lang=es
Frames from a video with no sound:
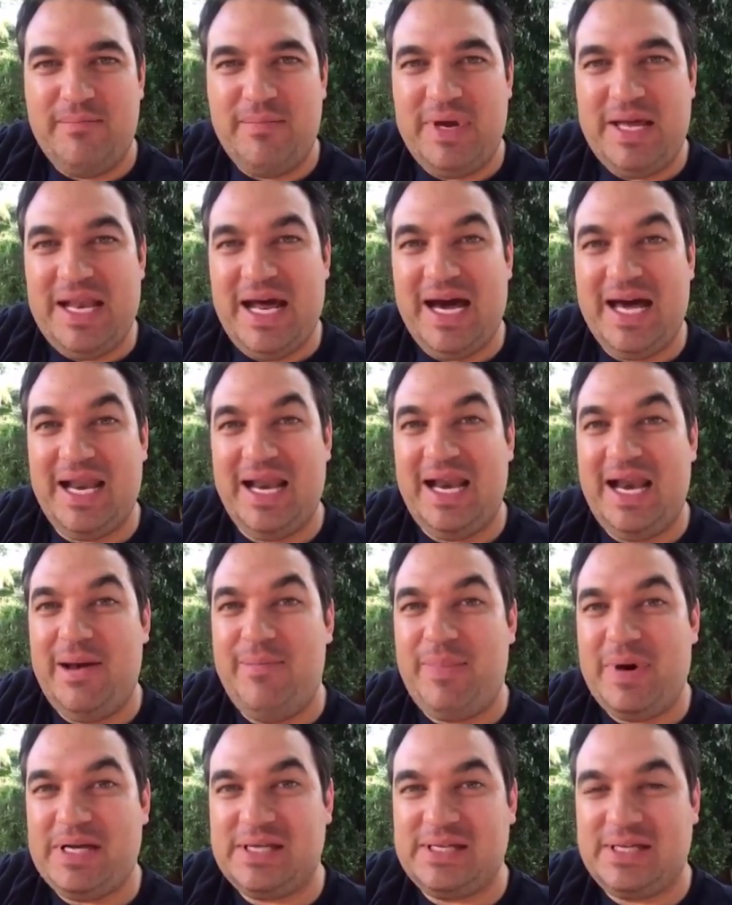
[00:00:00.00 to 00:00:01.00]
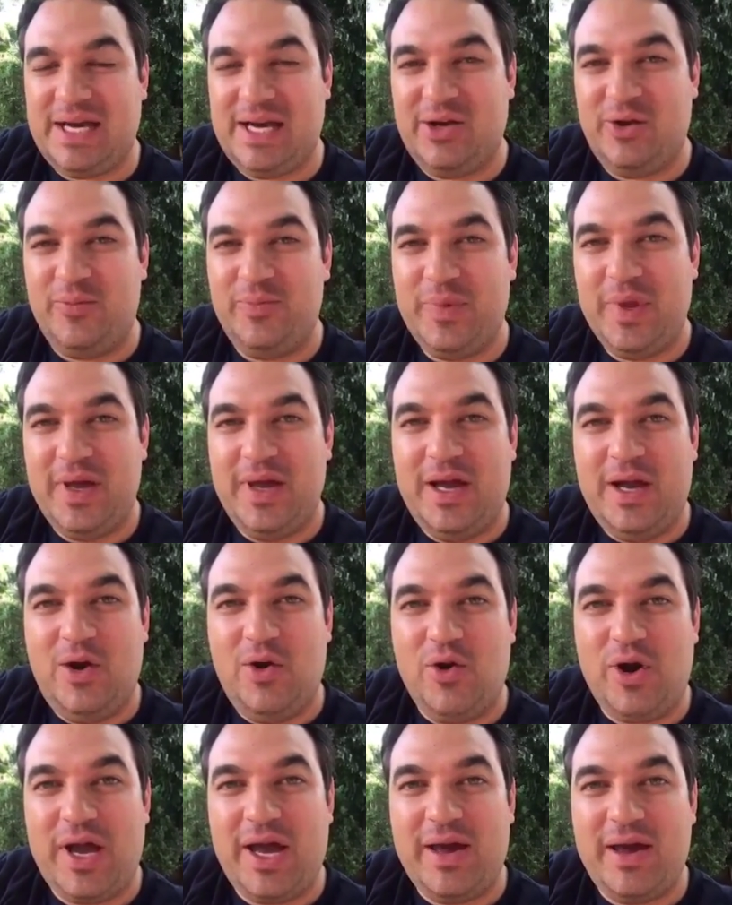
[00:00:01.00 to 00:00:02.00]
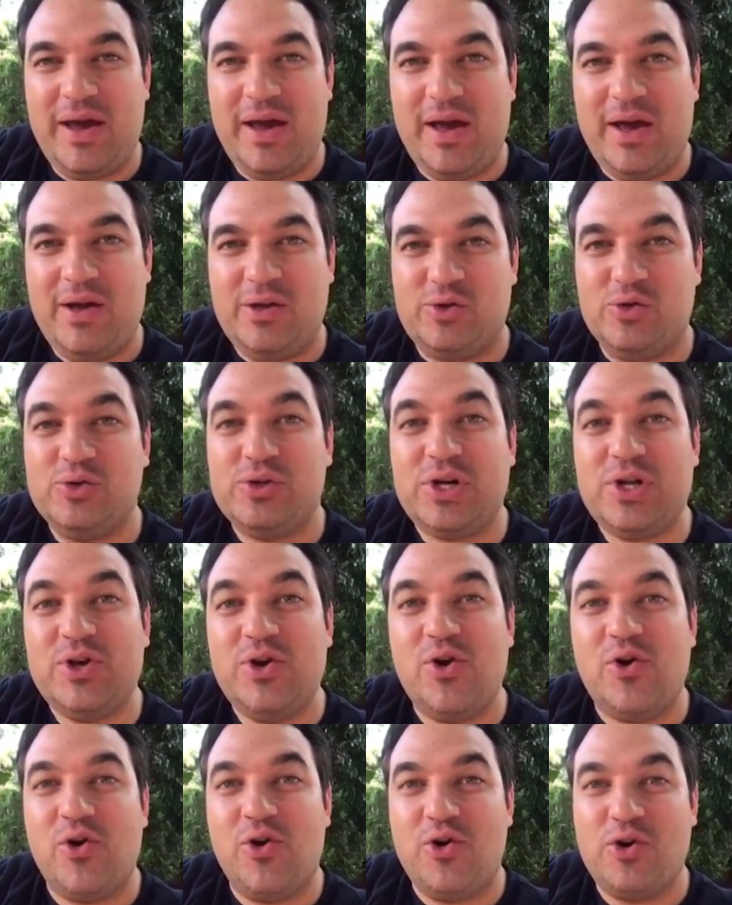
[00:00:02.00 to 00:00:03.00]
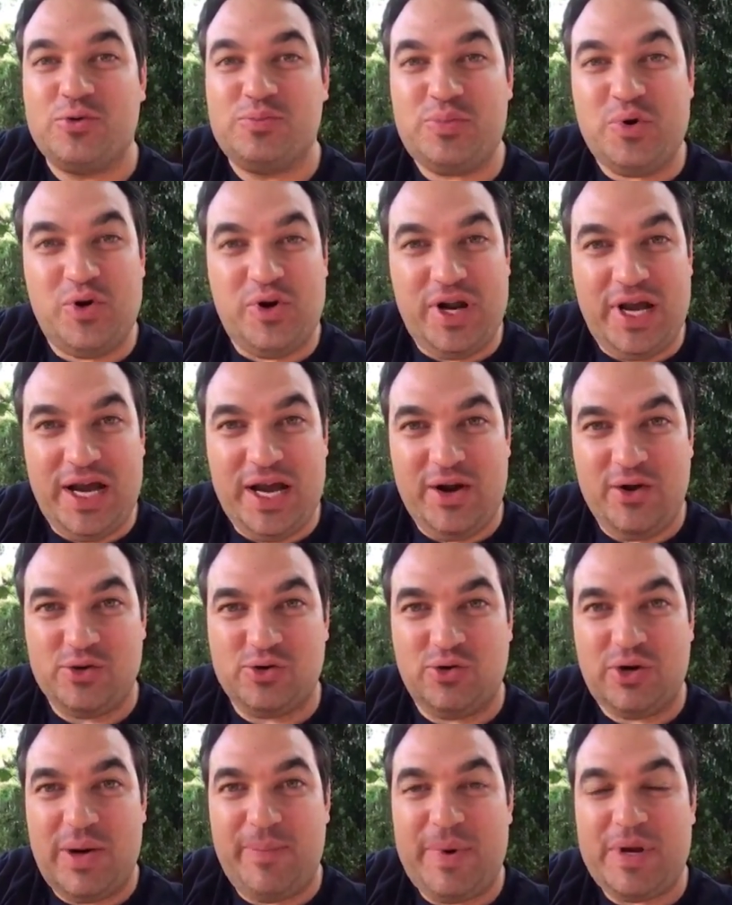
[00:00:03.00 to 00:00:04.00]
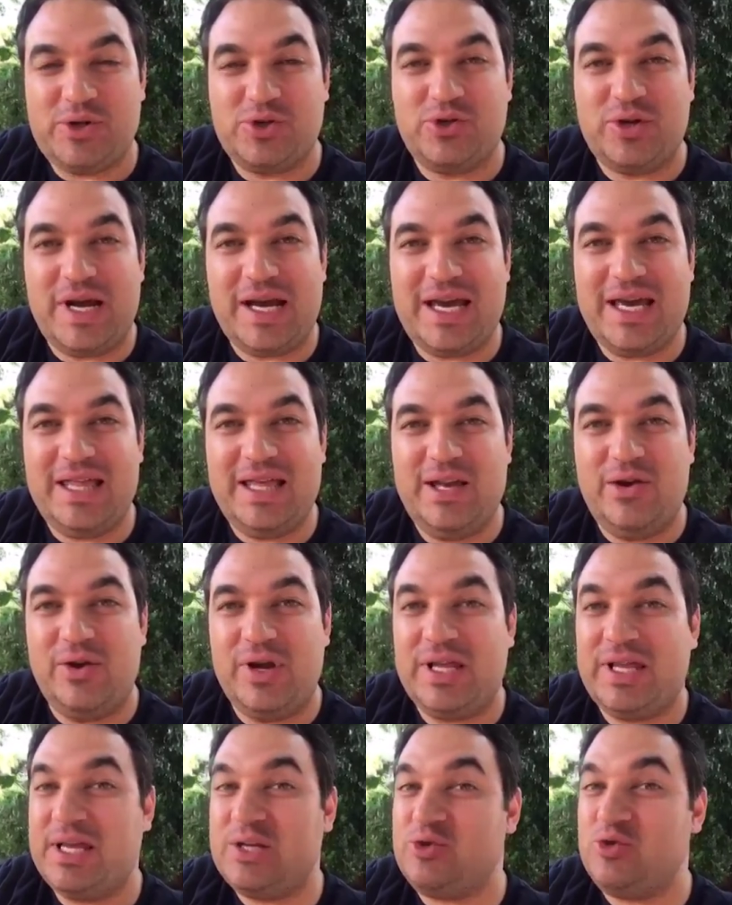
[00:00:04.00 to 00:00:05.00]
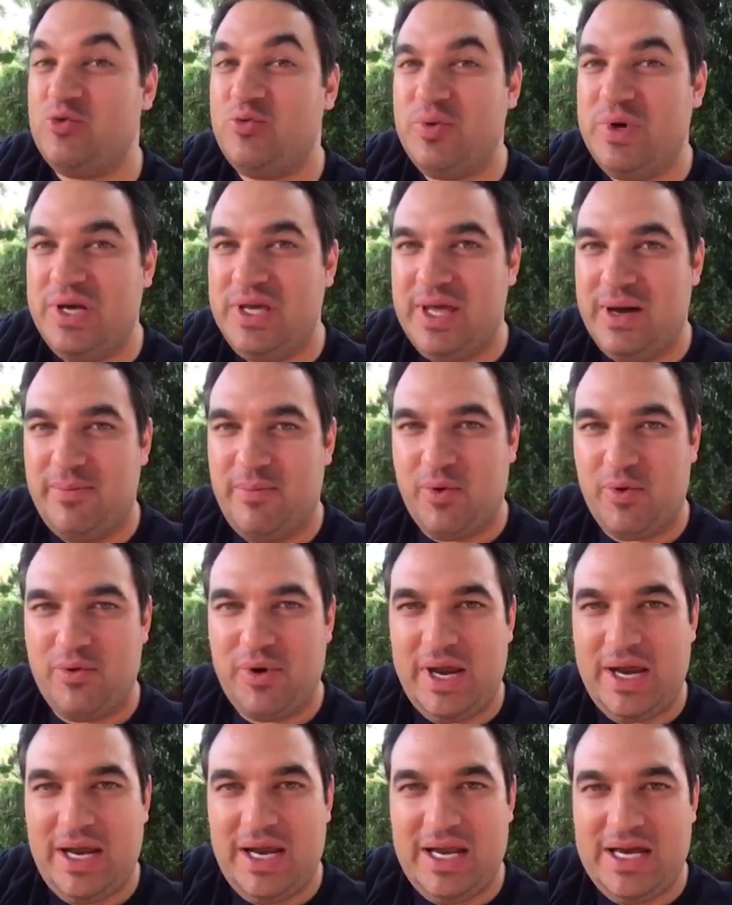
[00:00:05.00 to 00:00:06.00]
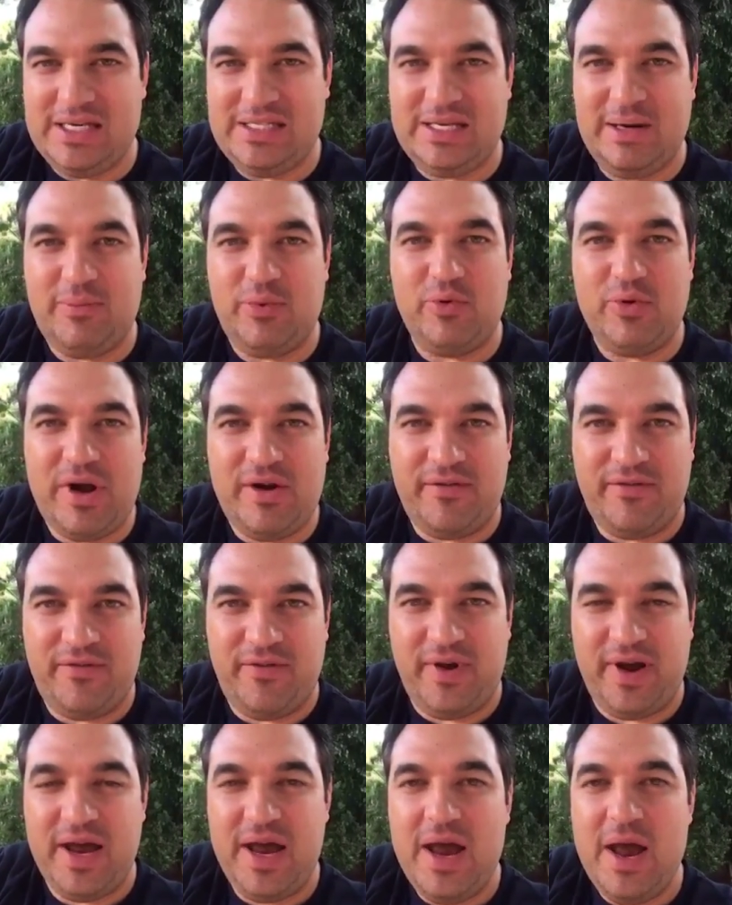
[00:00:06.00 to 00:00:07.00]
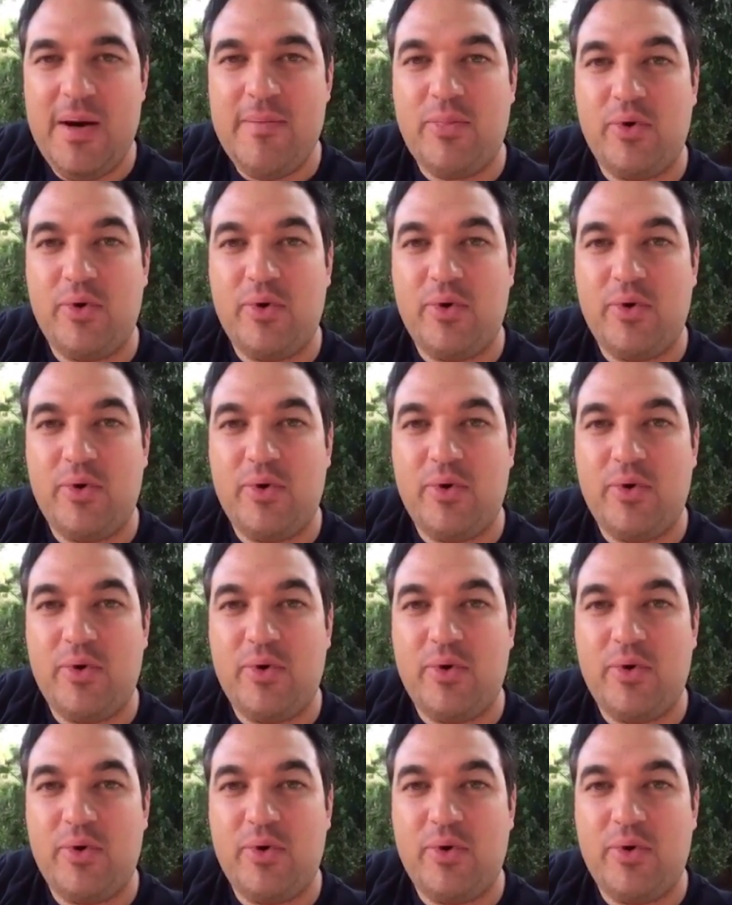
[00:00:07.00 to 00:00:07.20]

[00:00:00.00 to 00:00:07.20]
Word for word: mirar en el pasado lo que sucedió con los pioneros, con las personas que dieron hasta su vida por una iglesia, por una fe,